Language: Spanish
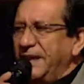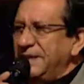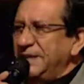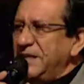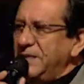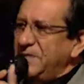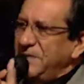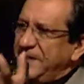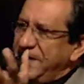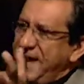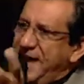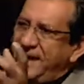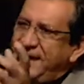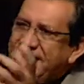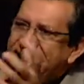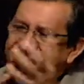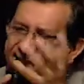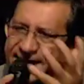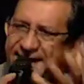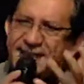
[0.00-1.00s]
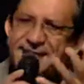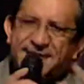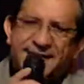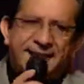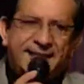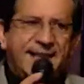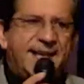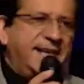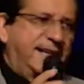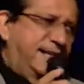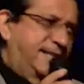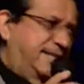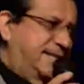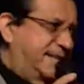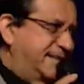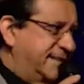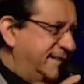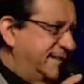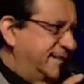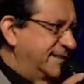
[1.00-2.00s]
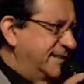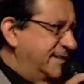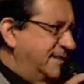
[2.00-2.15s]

dividían en 30 días.